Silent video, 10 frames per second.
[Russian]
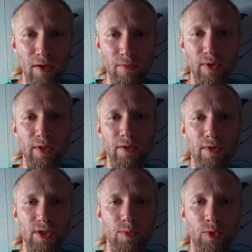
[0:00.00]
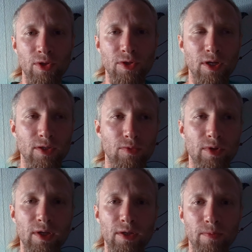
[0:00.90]
выгодно вашему начальству,
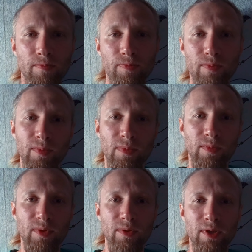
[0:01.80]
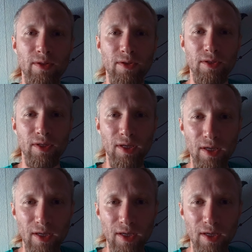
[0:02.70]
или делать